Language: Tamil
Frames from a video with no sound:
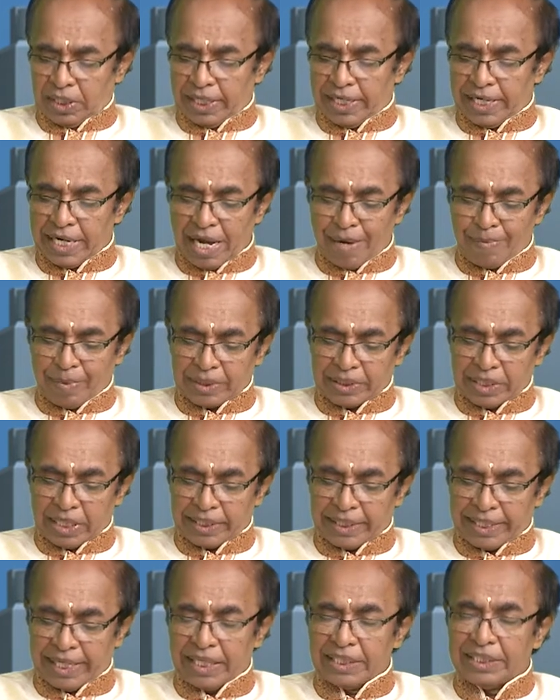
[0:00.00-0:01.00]
ஏழாம்
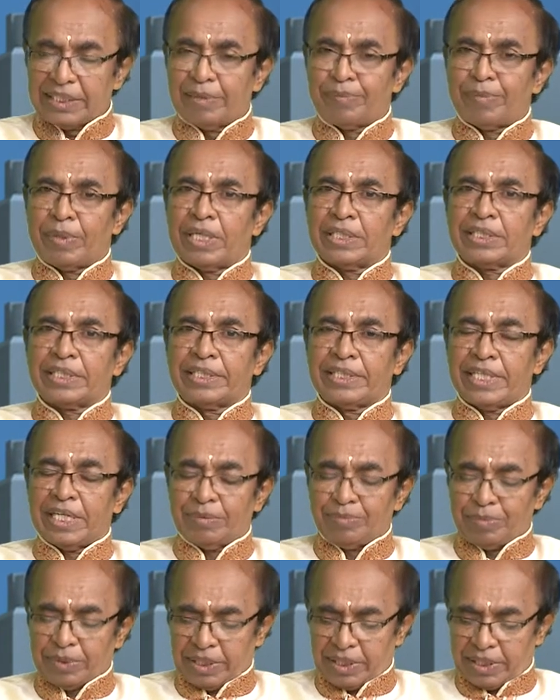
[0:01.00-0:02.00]
இடத்தில் கேது என்பன
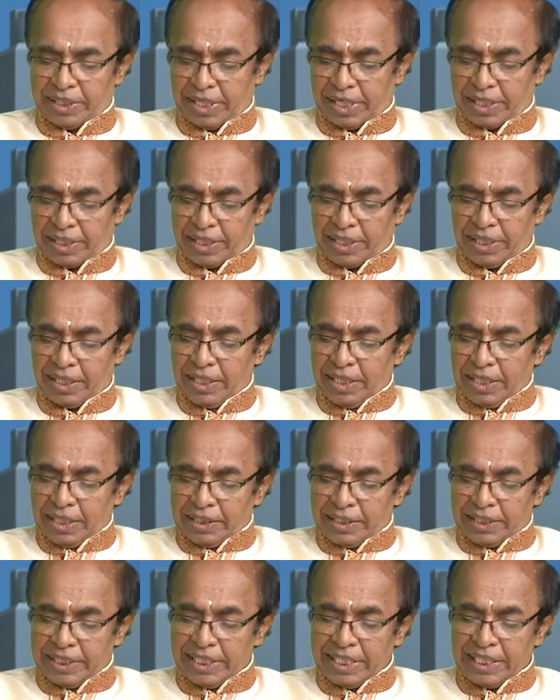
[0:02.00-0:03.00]
சஞ்சாரம் செய்கின்றார்கள்
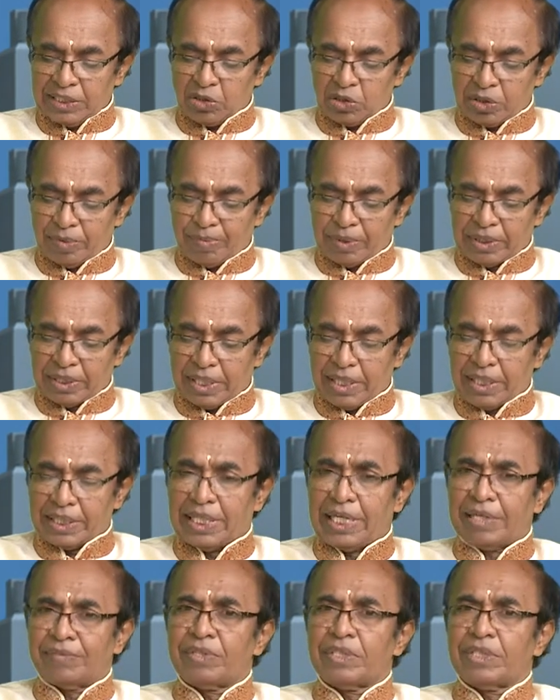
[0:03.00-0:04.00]
தேகசுகம் அந்த
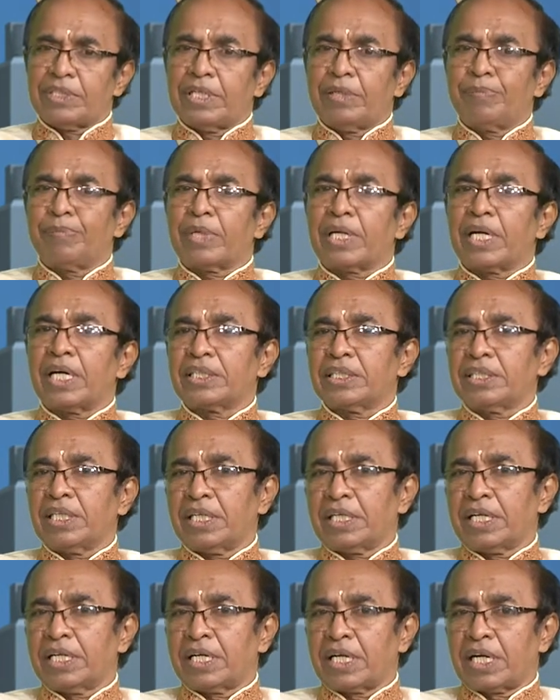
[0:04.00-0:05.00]
அதாவது ஜென்ம ராசியில்
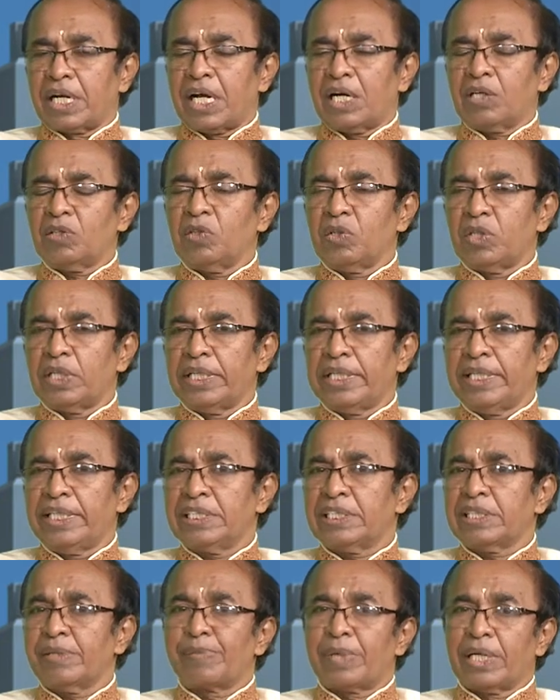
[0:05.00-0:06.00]
இருக்கின்ற ராகு
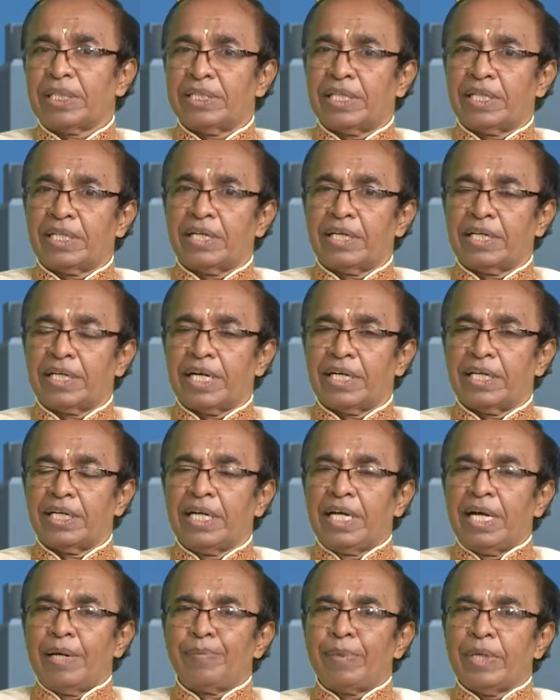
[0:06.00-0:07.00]
நீசம் அடைந்திருக்கின்றார்
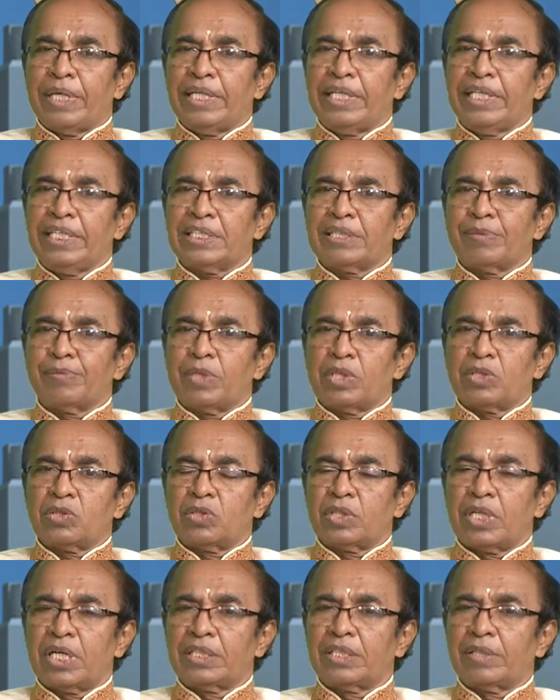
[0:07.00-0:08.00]
இப்போ நீசம் என்று
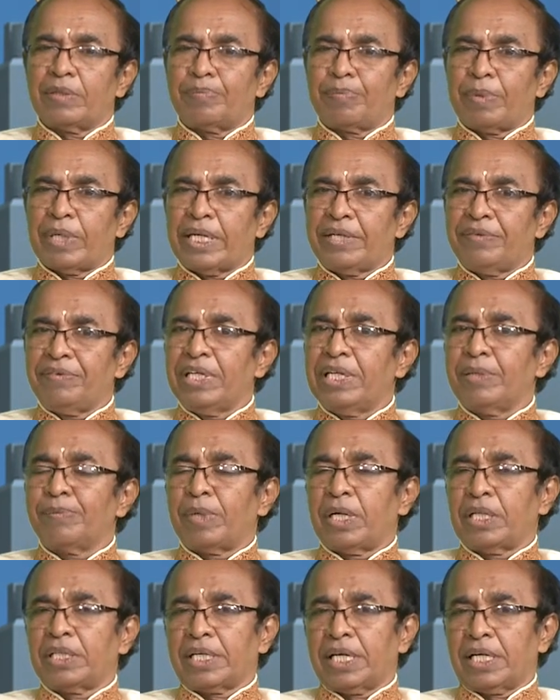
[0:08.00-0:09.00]
சொன்னால் அது பலைவீனம்
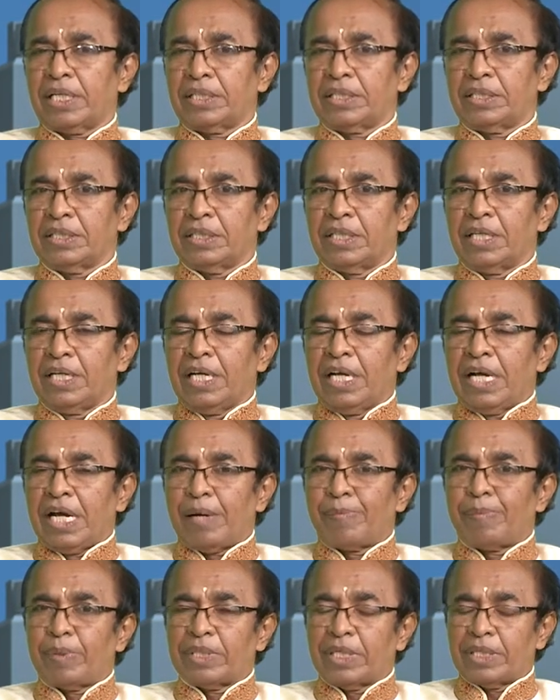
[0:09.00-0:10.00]
எனது கருத்து
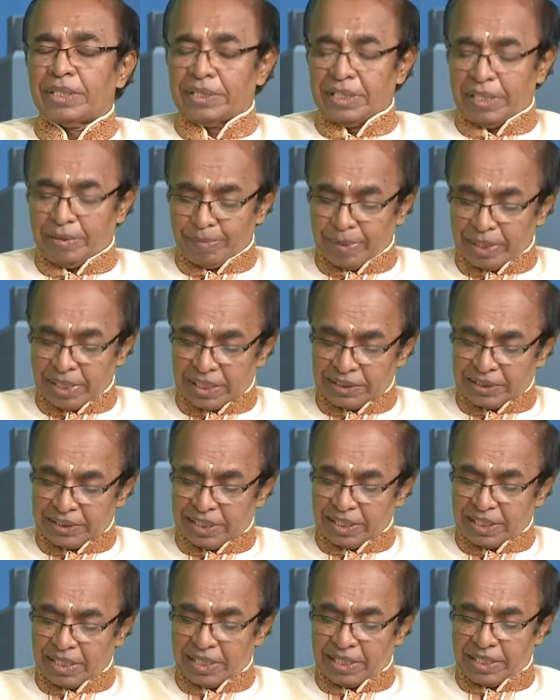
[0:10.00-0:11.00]
அப்போ அந்த ஜென்மராசி
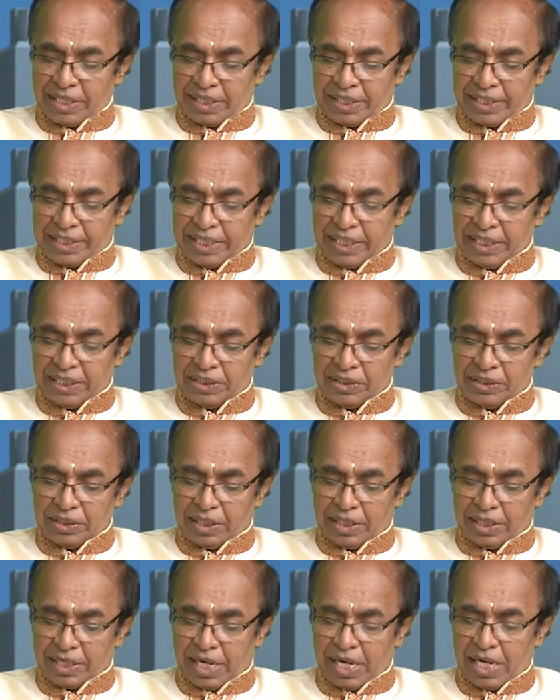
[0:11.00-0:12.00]
இருக்கின்ற கேது
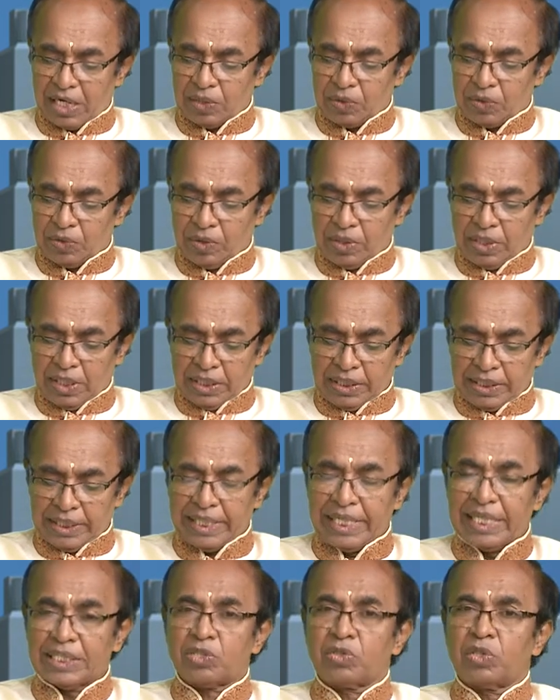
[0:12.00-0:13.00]
இந்த ராகு
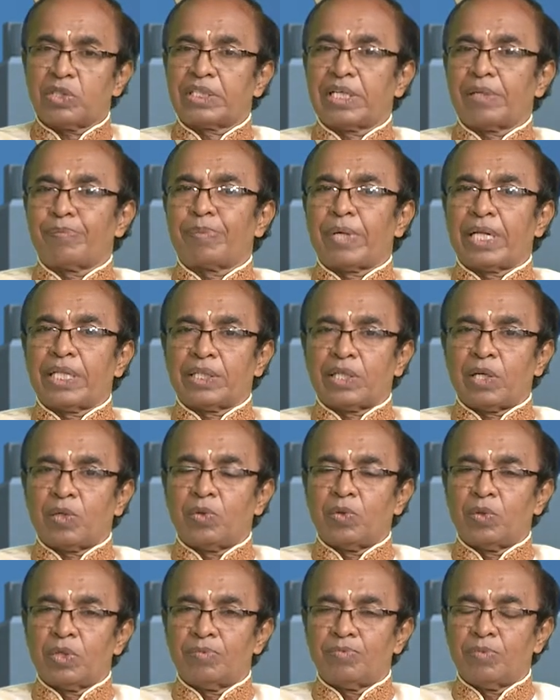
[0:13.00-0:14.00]
தேகசுகத்தை
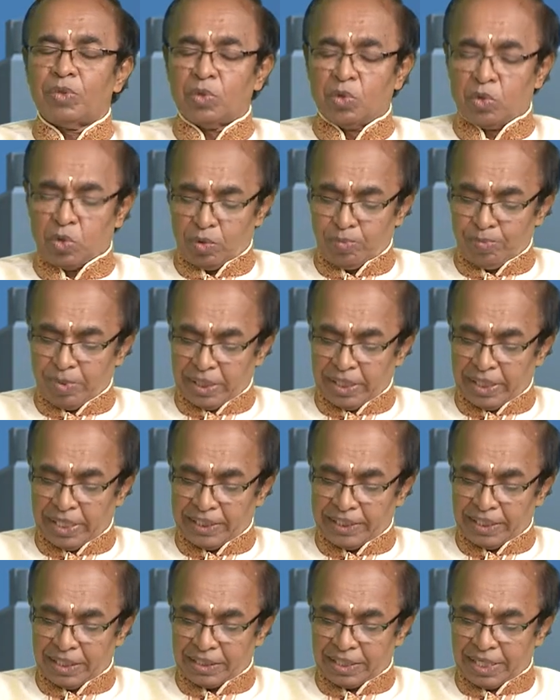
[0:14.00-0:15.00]
பாதிக்கக்கூடும் குடும்ப
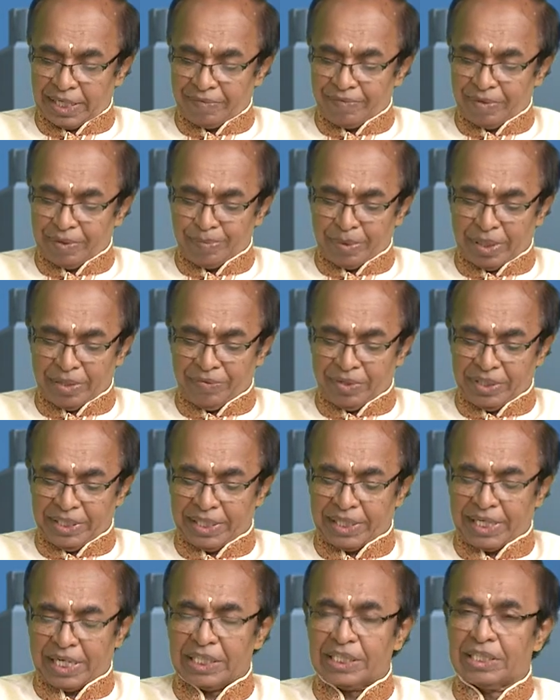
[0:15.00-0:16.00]
நிலையில் கணவன் மனைவியுடைய
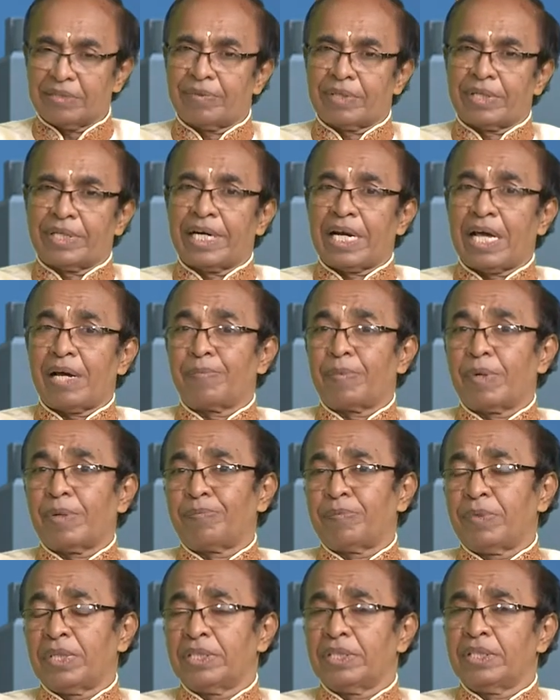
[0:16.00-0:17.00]
கருத்து ஒரு ஏழாம்
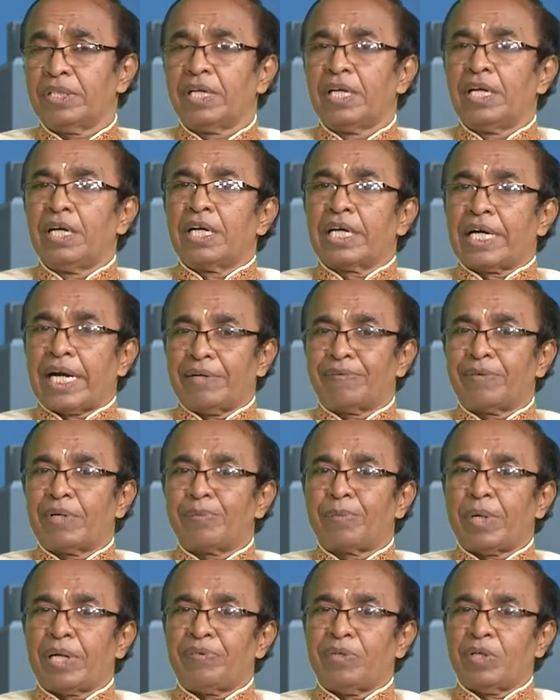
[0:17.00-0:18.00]
இடம் வந்து
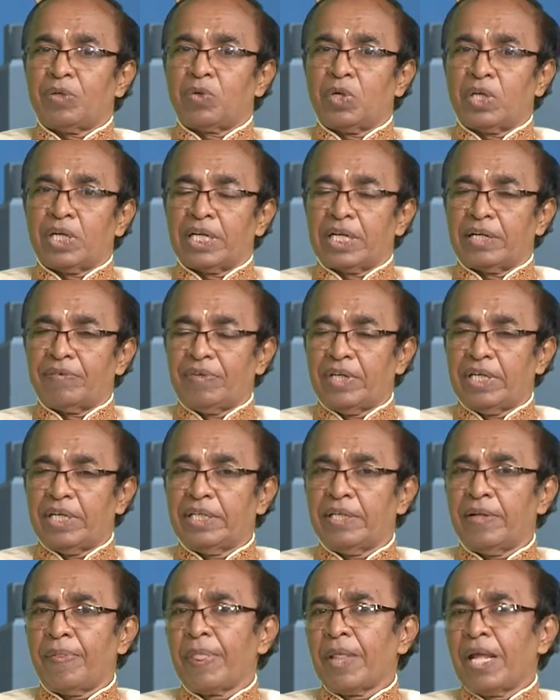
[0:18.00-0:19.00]
கணவன் மனைவியை குறிக்கிற
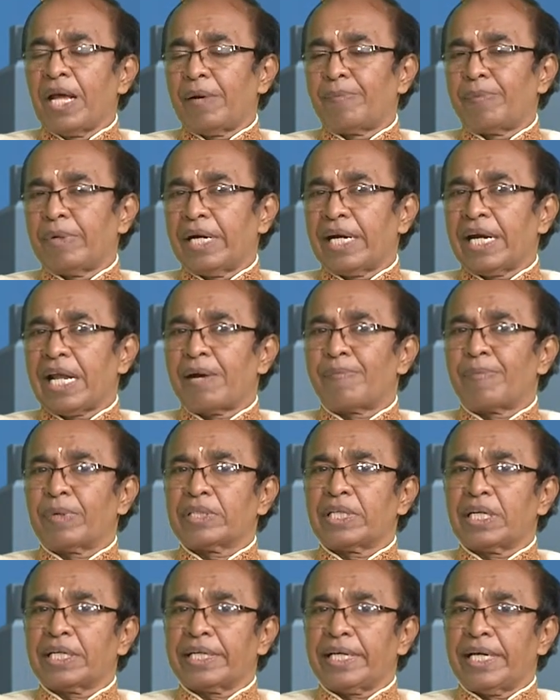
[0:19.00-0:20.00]
வீடு அப்போ ஏழாம்
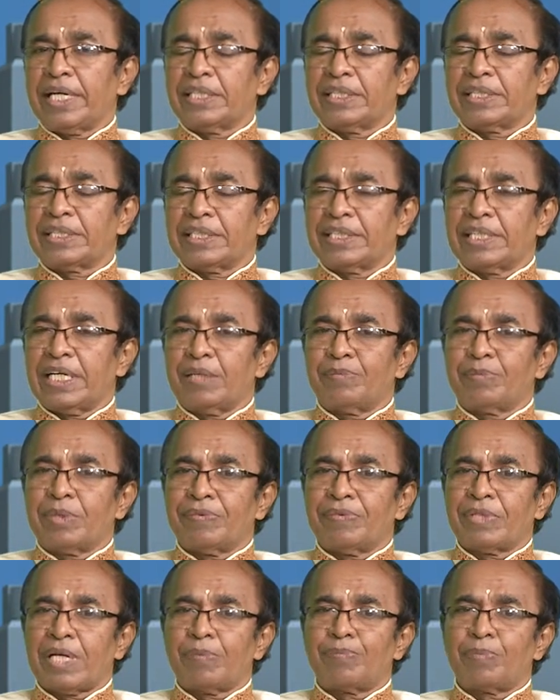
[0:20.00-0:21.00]
இடத்தில் கேது சஞ்சாரம்
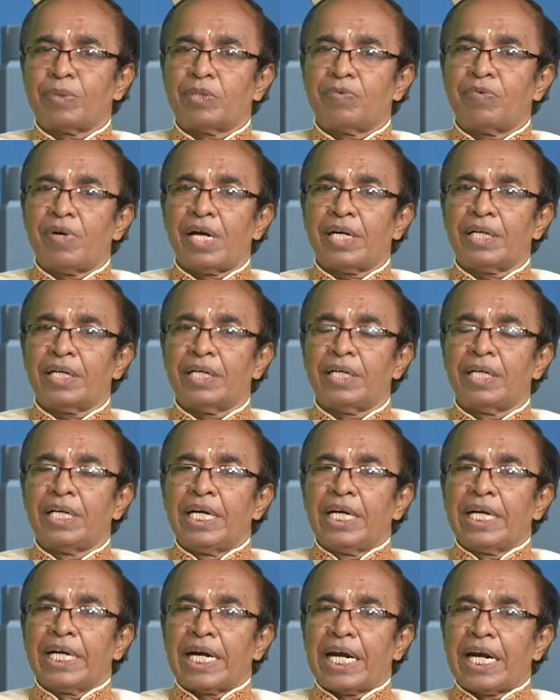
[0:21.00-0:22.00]
செய்வதால் பொதுவாக
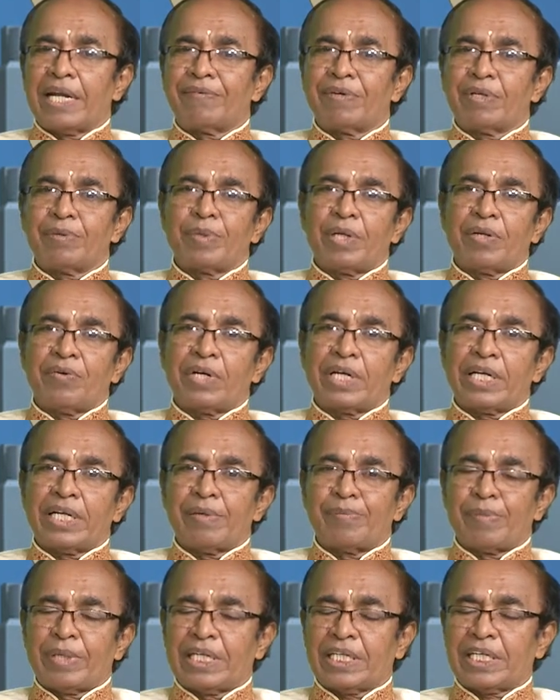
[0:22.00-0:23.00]
கணவன்
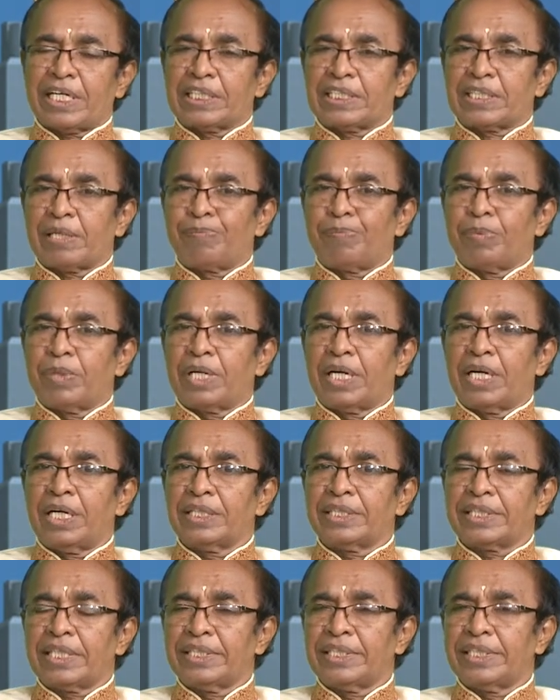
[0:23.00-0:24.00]
மனைவிக்குரிய மனக்கசப்புகள்
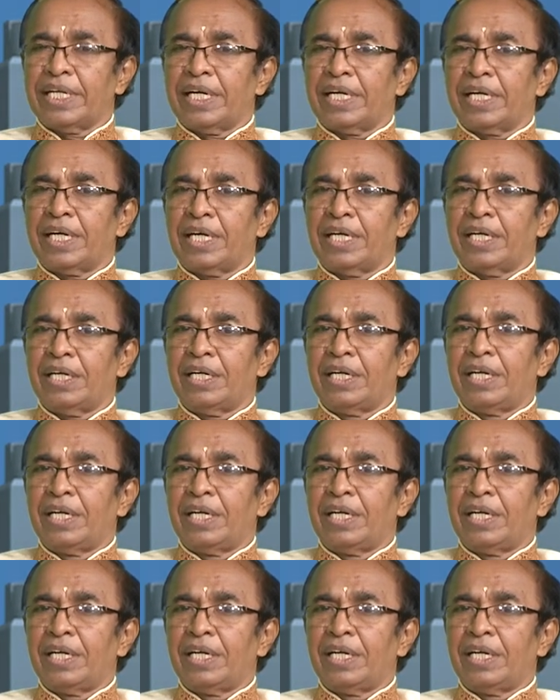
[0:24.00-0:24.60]
சஞ்சலங்கள்